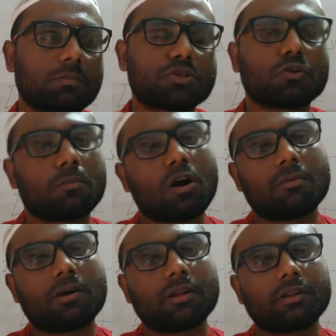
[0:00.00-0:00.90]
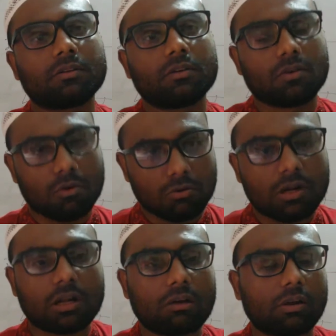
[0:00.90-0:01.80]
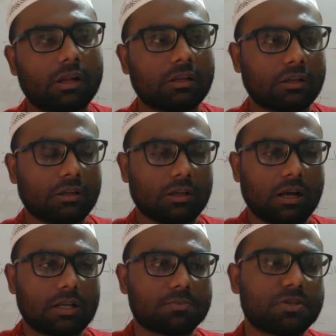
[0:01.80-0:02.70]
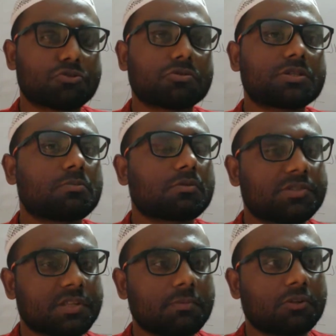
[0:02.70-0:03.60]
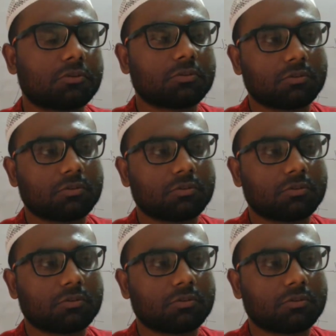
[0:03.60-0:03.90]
বিশ্ব মহামারী করোনার কারণে আজ বিশ্ব জীবন স্থিমিত